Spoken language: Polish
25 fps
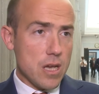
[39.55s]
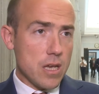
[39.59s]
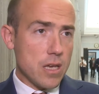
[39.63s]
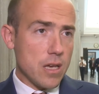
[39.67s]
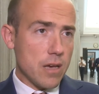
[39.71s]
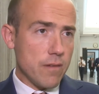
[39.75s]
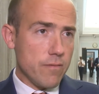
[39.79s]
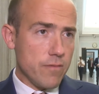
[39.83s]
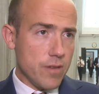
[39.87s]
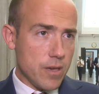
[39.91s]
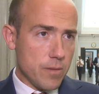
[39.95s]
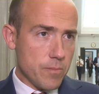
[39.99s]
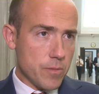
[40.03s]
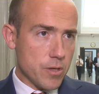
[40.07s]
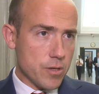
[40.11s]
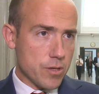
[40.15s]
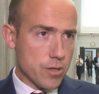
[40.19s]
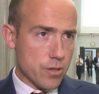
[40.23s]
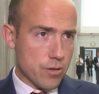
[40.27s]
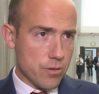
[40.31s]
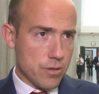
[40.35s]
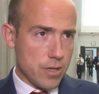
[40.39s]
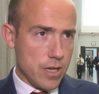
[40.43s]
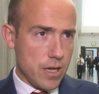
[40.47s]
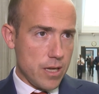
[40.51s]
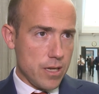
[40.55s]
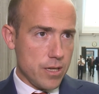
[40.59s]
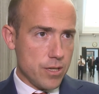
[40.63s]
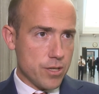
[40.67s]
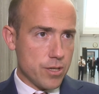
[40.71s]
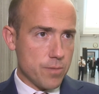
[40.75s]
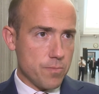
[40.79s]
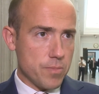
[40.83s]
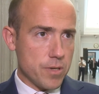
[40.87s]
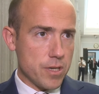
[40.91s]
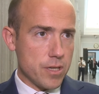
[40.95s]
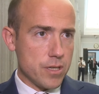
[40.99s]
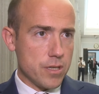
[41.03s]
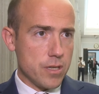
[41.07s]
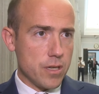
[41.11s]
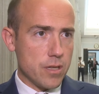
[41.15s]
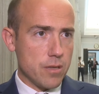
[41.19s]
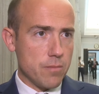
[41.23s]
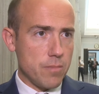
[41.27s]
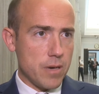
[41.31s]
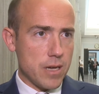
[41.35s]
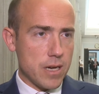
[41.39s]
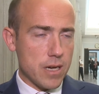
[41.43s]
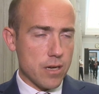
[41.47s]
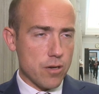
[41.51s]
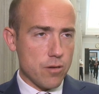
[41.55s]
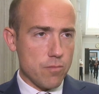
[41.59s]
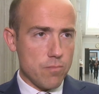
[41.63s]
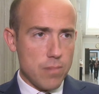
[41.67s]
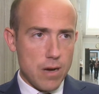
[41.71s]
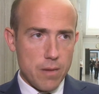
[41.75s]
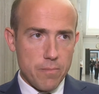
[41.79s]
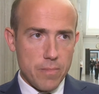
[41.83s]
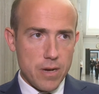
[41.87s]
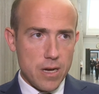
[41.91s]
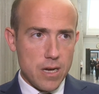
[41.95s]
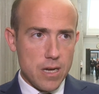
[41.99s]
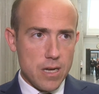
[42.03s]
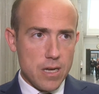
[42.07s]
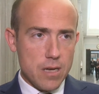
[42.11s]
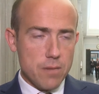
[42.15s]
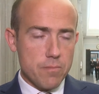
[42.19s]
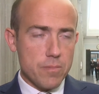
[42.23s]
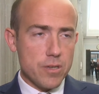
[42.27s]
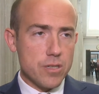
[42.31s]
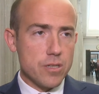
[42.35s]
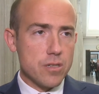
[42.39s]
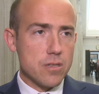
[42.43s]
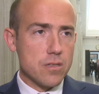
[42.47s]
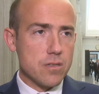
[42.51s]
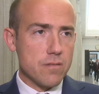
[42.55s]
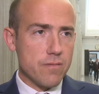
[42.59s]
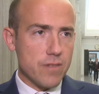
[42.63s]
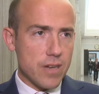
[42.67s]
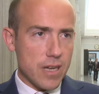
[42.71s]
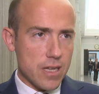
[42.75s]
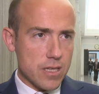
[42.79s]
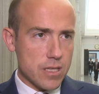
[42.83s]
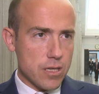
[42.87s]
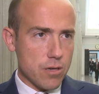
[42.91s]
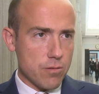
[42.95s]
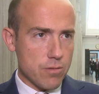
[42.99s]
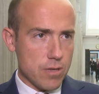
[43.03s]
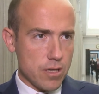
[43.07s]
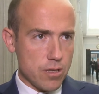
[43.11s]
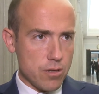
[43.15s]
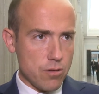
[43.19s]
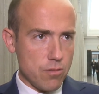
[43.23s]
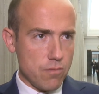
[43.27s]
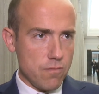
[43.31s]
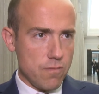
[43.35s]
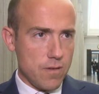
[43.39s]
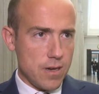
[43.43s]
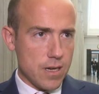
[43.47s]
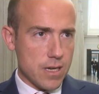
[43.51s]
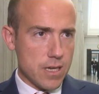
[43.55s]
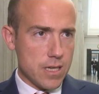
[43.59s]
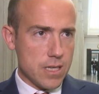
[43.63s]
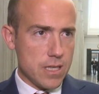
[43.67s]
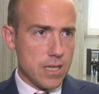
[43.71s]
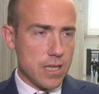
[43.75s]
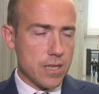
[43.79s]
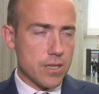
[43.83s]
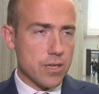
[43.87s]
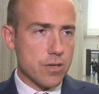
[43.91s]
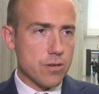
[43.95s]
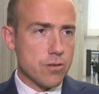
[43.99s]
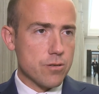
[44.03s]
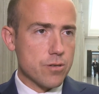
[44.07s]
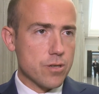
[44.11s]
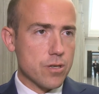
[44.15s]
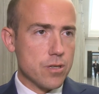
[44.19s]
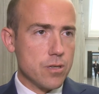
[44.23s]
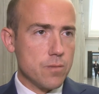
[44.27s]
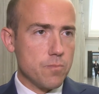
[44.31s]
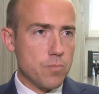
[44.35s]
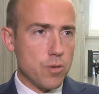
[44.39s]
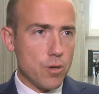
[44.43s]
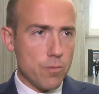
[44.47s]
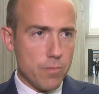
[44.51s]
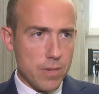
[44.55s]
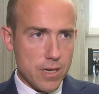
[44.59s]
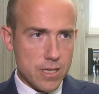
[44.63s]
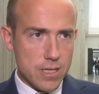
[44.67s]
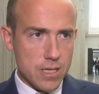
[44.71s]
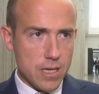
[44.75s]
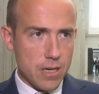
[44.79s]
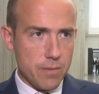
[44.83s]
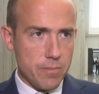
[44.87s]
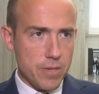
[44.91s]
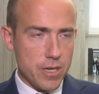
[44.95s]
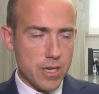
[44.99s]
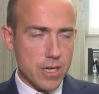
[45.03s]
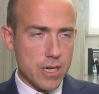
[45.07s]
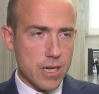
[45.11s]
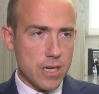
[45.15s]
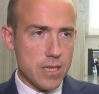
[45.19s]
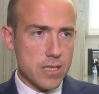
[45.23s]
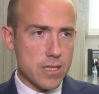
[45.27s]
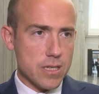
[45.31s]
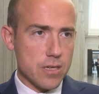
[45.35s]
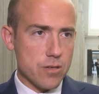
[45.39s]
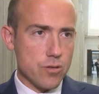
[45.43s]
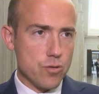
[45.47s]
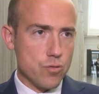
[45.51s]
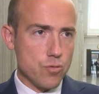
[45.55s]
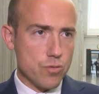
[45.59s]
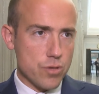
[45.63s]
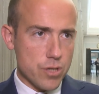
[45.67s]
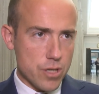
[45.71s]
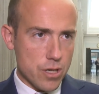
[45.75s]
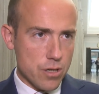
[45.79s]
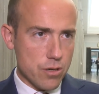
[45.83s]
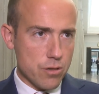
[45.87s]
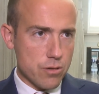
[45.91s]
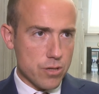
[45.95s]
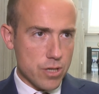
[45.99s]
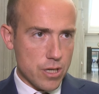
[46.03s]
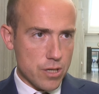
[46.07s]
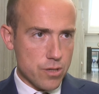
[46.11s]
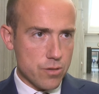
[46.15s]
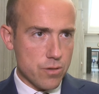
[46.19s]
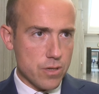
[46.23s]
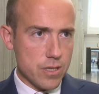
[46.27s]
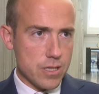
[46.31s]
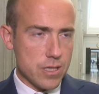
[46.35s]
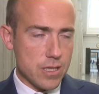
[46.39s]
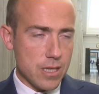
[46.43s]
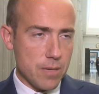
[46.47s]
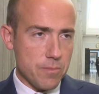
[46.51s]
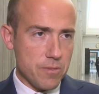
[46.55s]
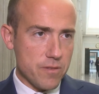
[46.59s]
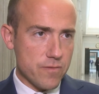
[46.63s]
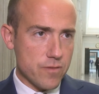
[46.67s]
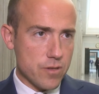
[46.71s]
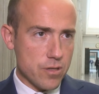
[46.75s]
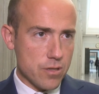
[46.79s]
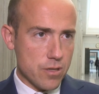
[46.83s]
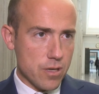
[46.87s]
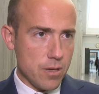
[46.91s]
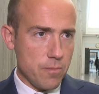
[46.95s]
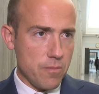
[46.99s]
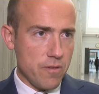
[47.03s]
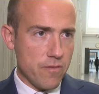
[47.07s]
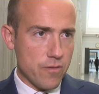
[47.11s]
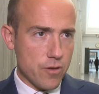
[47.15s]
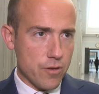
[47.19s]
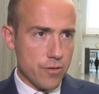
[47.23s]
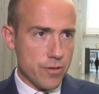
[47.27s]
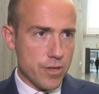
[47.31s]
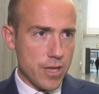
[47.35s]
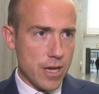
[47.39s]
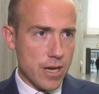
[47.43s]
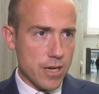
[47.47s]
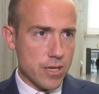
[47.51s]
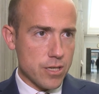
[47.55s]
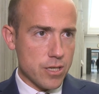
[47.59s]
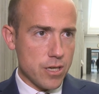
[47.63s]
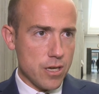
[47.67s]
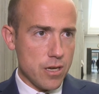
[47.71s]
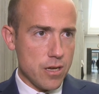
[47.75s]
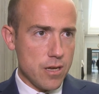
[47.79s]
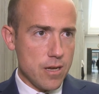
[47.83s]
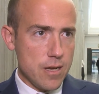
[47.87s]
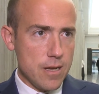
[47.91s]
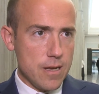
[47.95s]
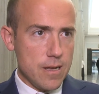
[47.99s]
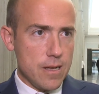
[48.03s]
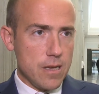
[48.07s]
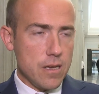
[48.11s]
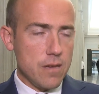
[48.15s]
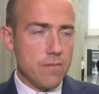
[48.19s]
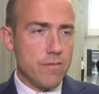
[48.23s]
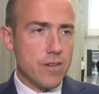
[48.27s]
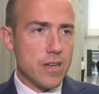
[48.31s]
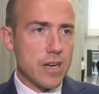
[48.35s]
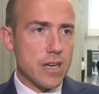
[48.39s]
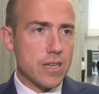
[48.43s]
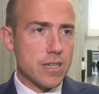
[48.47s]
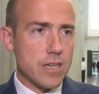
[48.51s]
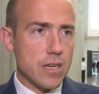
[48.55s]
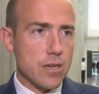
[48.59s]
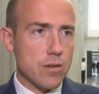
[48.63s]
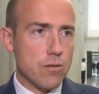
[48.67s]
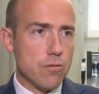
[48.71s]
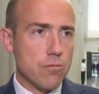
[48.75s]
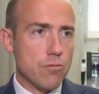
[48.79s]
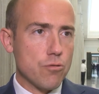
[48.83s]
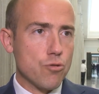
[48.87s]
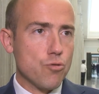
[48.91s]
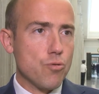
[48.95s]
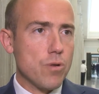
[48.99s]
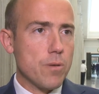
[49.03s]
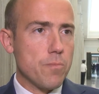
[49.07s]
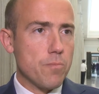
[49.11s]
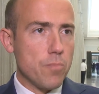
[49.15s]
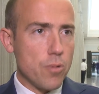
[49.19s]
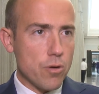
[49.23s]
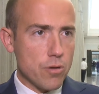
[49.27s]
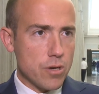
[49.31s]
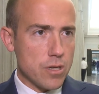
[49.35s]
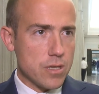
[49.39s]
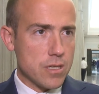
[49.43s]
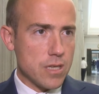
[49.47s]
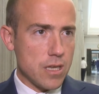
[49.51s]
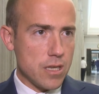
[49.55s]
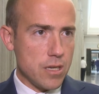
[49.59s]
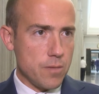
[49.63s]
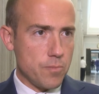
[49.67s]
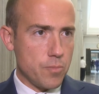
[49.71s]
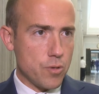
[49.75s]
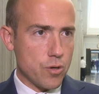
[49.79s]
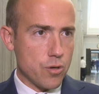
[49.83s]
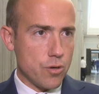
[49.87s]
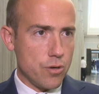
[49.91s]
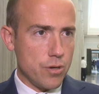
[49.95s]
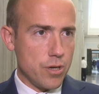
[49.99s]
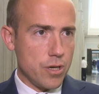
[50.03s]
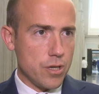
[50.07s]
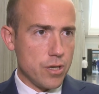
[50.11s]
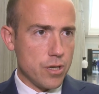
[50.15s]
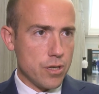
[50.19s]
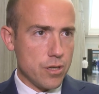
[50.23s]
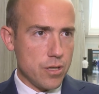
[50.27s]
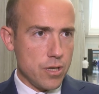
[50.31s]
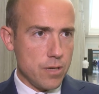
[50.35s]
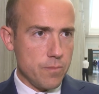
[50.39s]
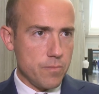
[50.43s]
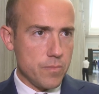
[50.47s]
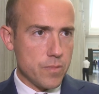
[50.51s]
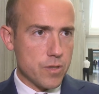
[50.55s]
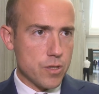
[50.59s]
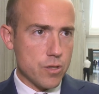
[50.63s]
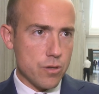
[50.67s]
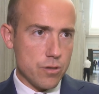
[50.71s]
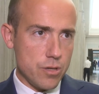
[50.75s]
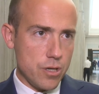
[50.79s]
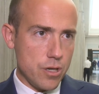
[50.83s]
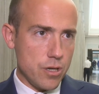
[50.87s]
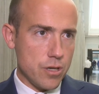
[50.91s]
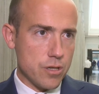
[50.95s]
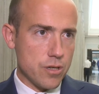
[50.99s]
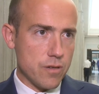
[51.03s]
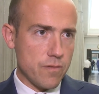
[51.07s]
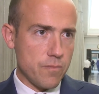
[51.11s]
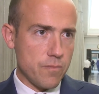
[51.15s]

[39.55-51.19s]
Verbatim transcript: Ja wiem doskonale, że prezydent Barack Obama będzie zwracał na to uwagę, dlatego że dyplomacja amerykańska od dłuższego czasu jest z nami wszystkimi w kontakcie i wyrażają głębokie zaniepokojenie tym, co dzieje się w